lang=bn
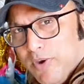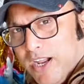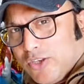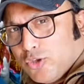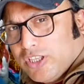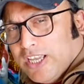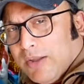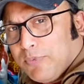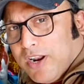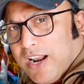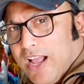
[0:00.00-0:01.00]
বা যদি
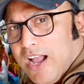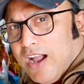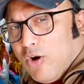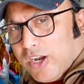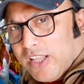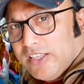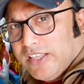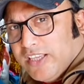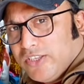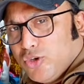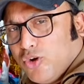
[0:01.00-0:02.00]
আপনারা অর্ডার দিতে
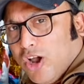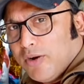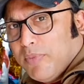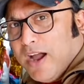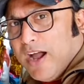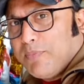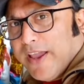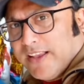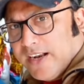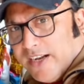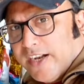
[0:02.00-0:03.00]
ইচ্ছুক হন বা
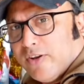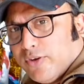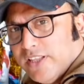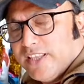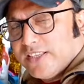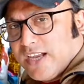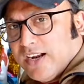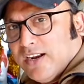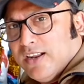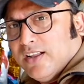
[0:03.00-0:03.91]
পাইকারি রেটেও কিনতে চান